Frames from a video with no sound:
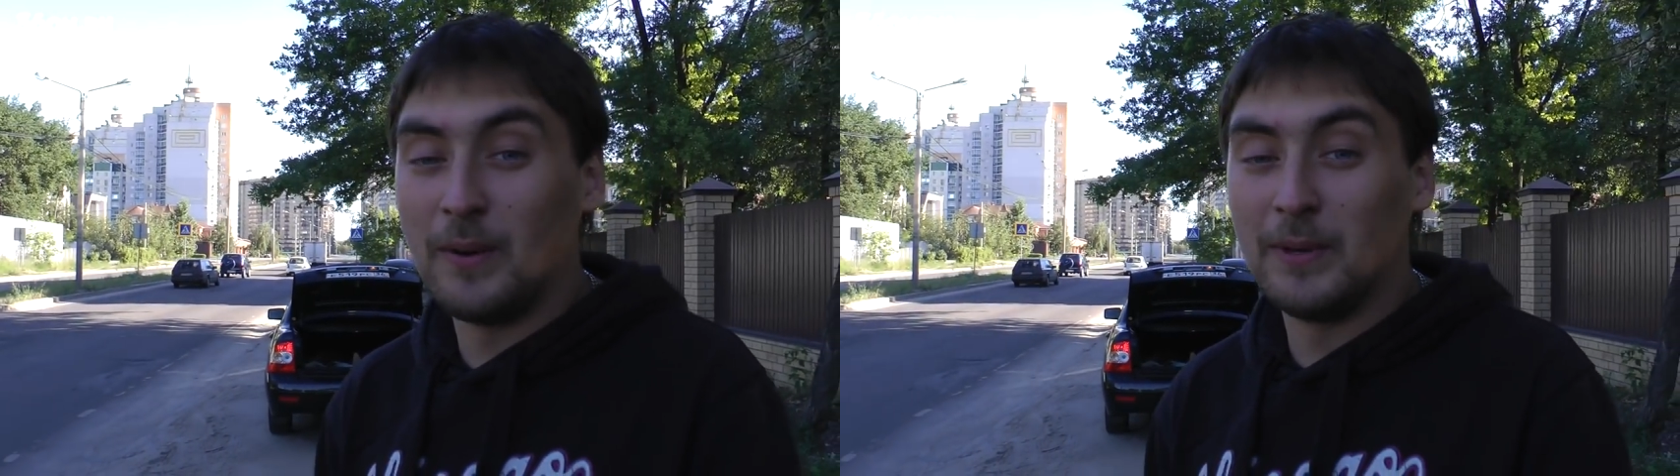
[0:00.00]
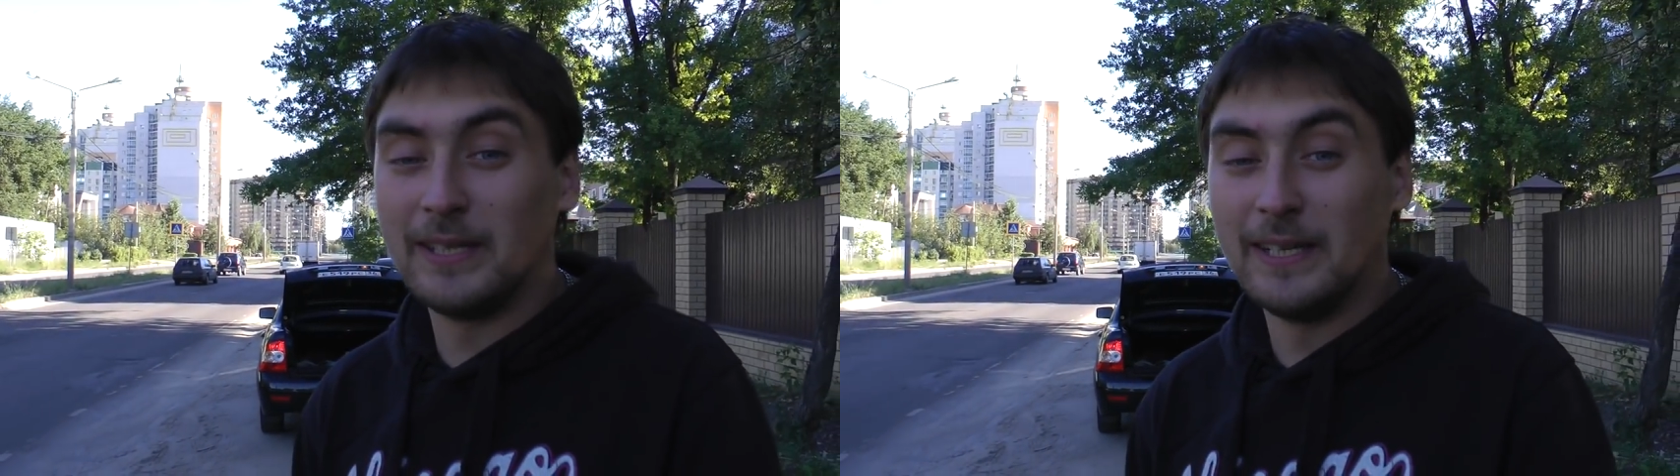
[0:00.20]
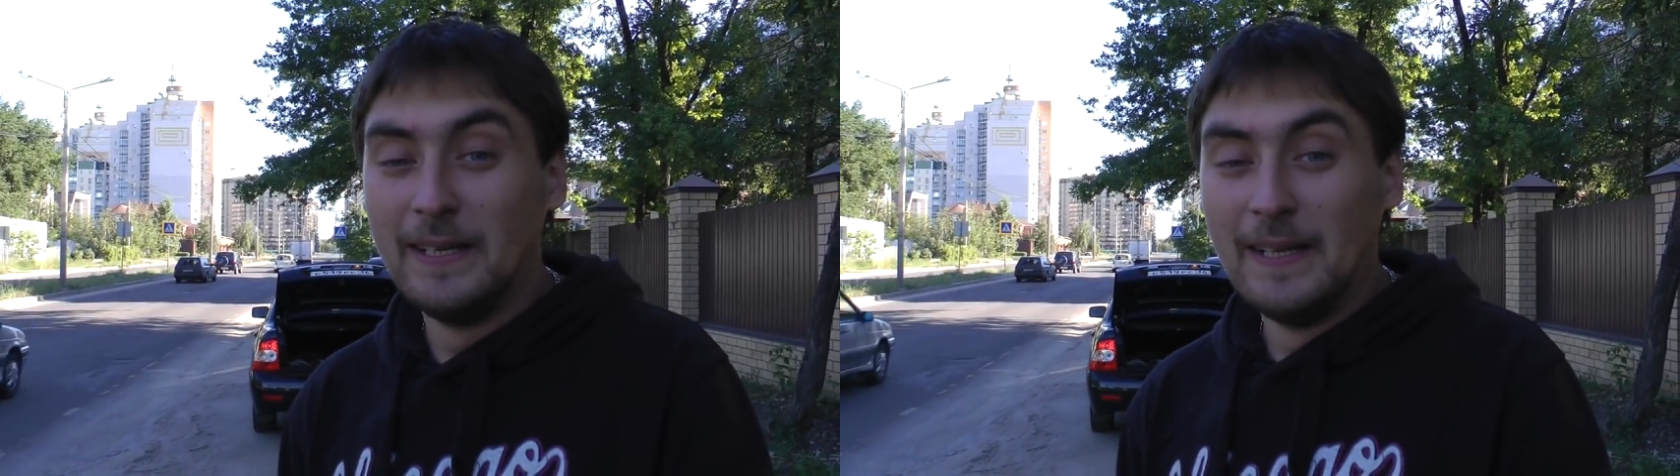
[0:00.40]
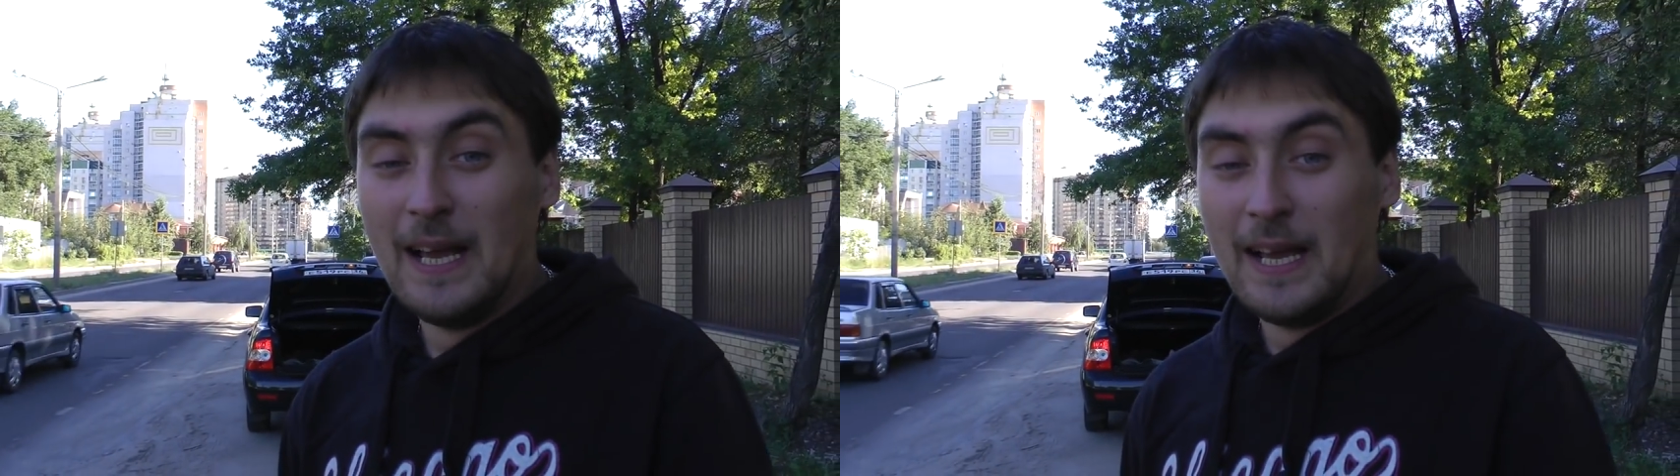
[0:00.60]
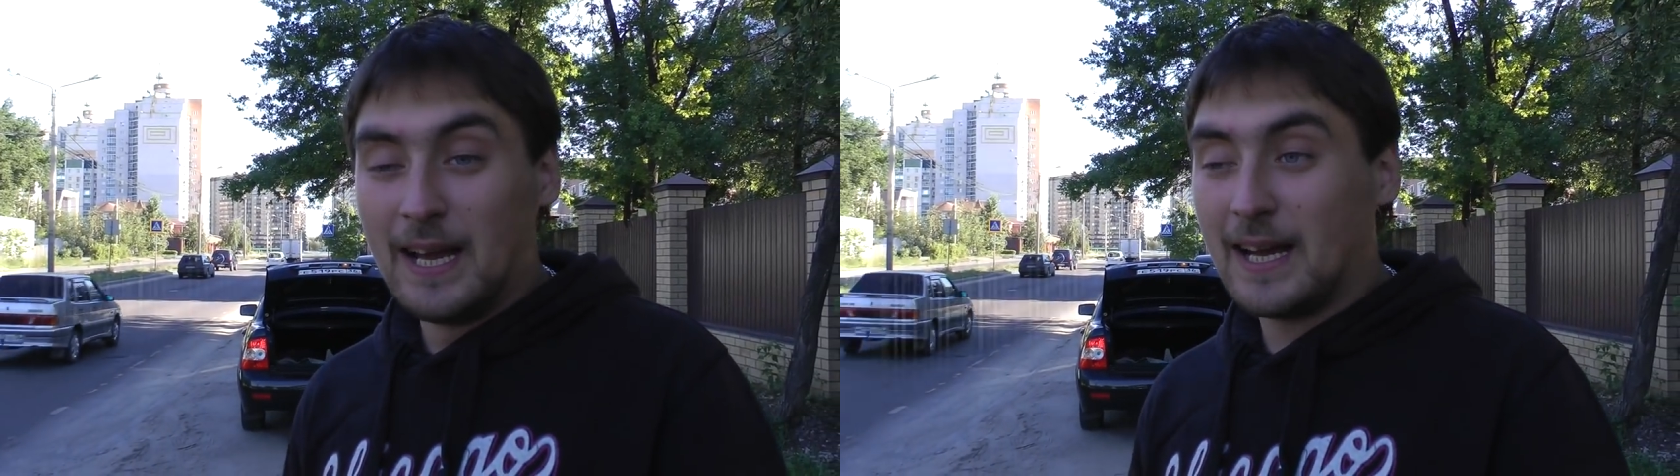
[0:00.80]
вам это.
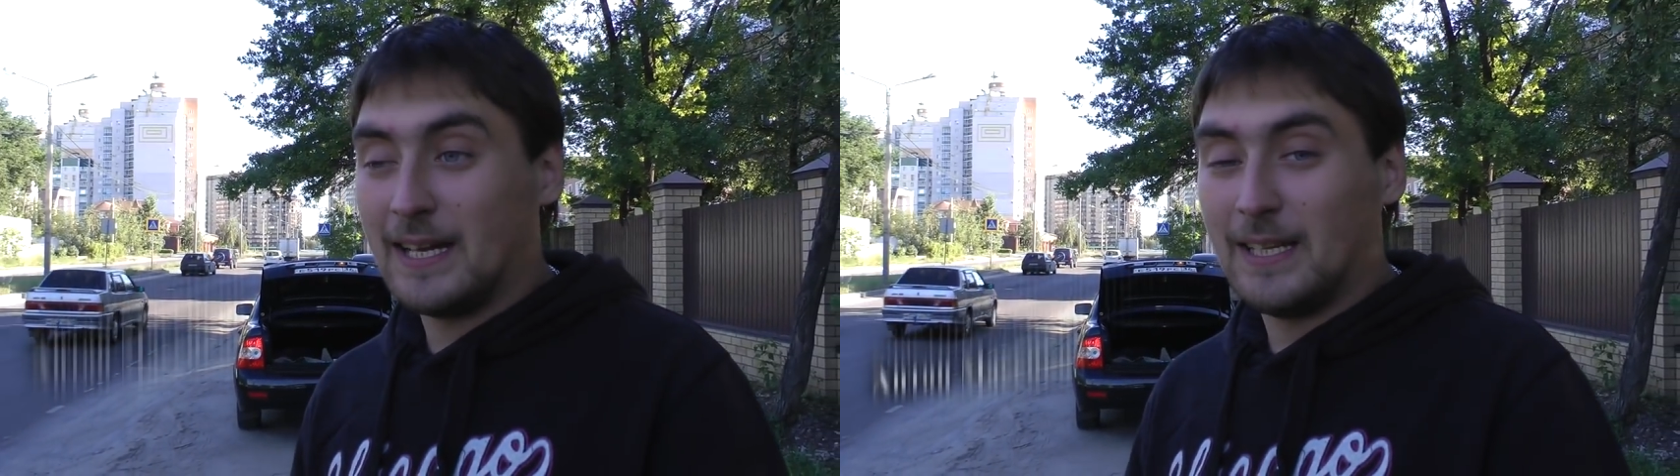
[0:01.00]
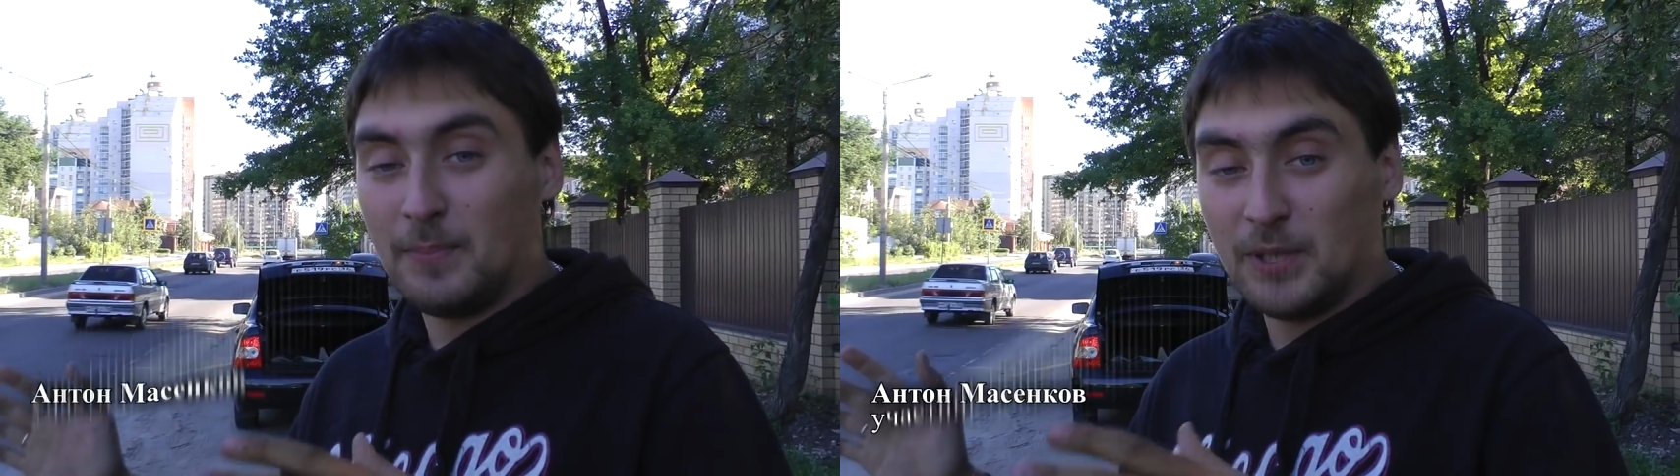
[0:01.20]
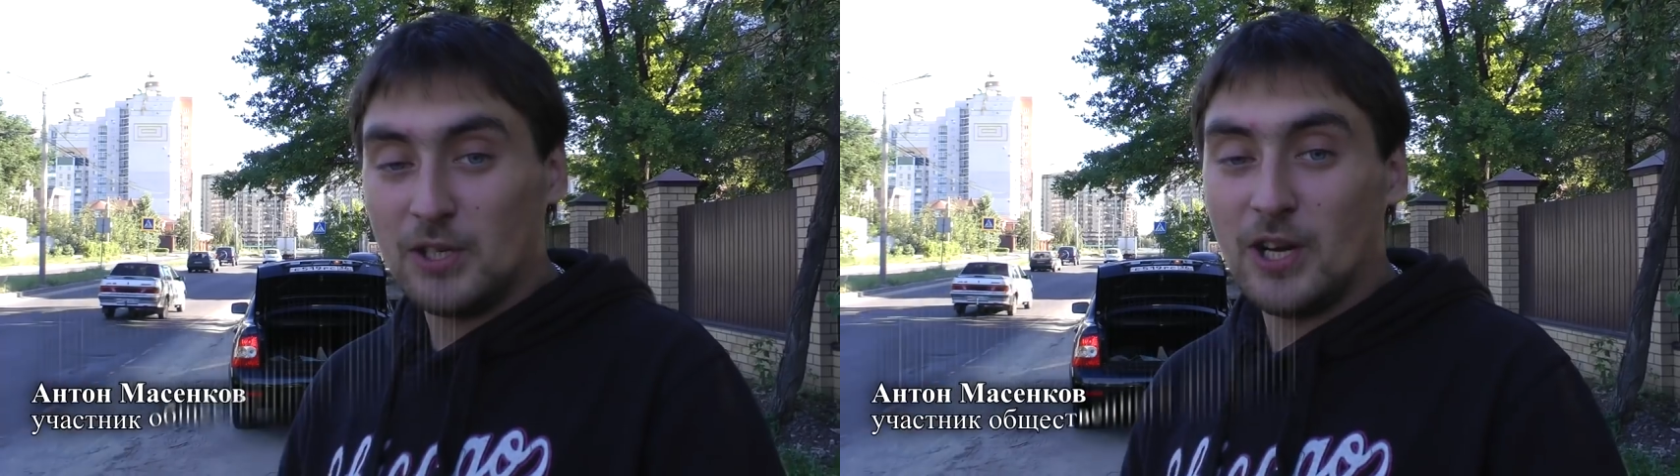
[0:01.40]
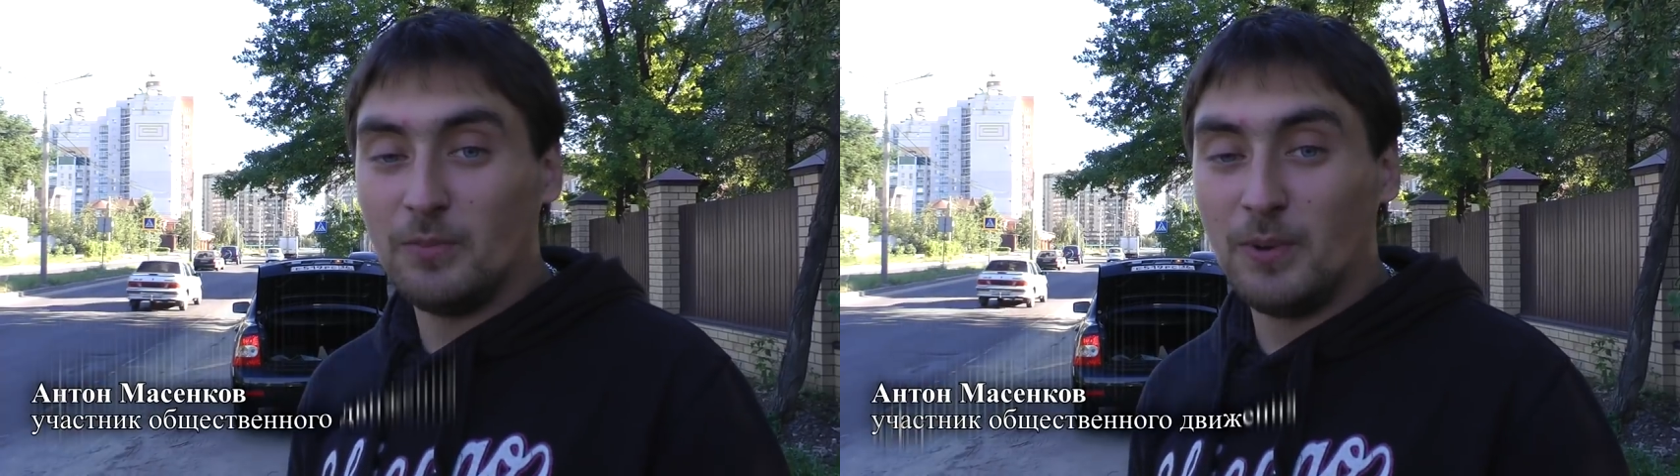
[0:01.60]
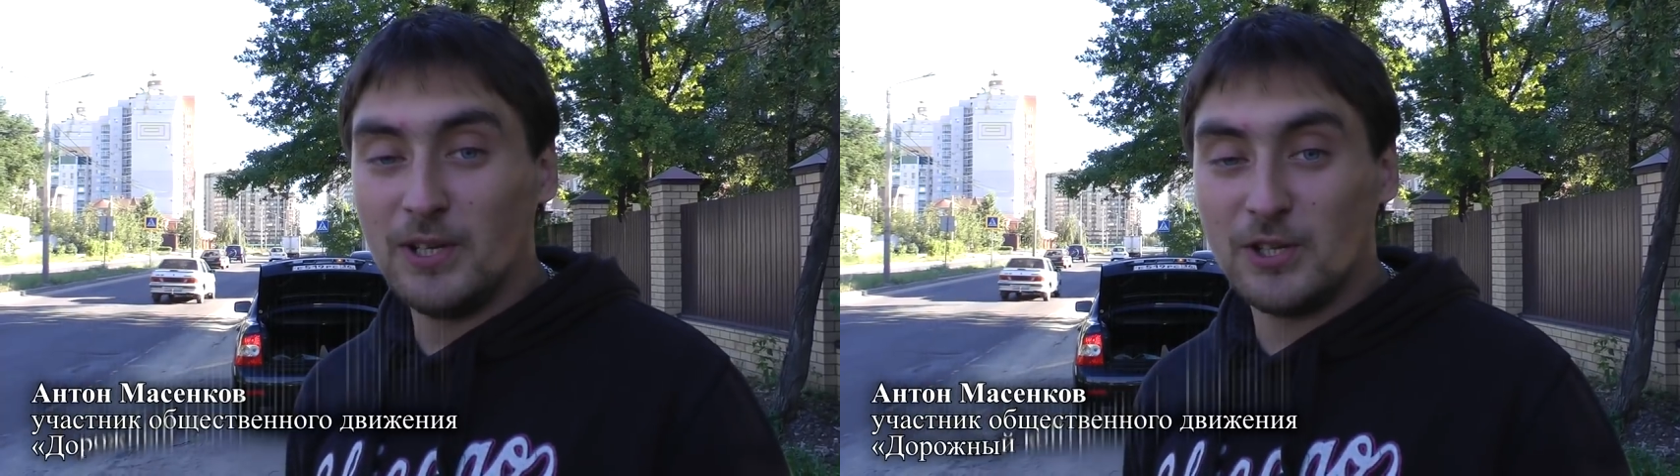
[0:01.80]
Э, когда
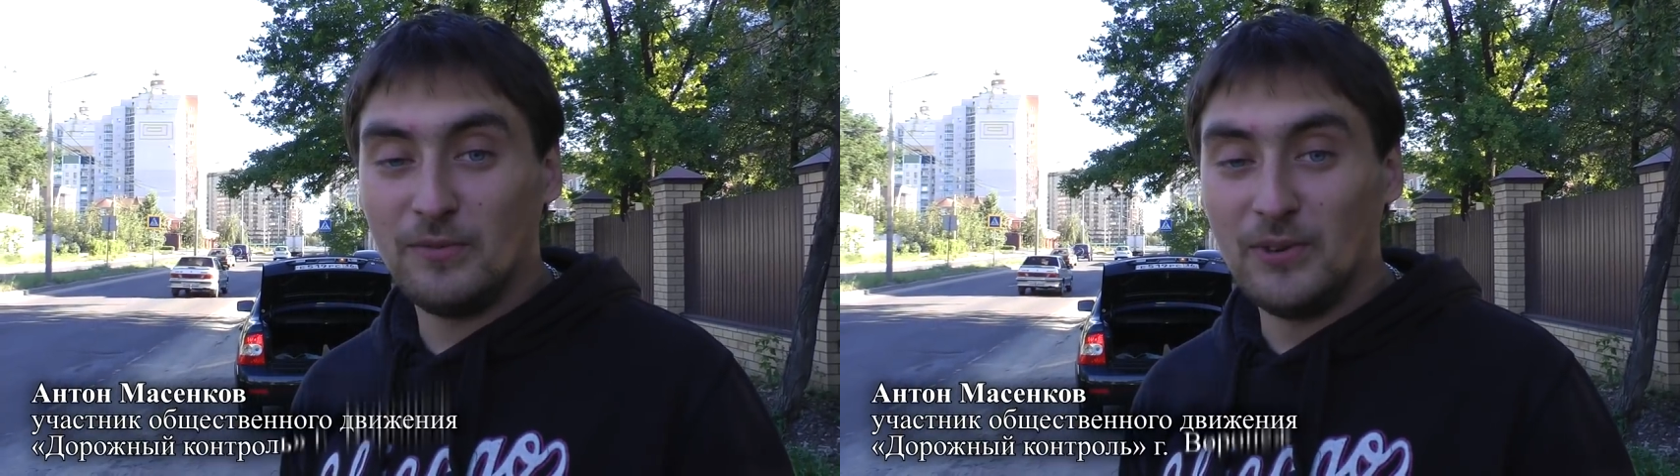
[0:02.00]
подъезжают ближе,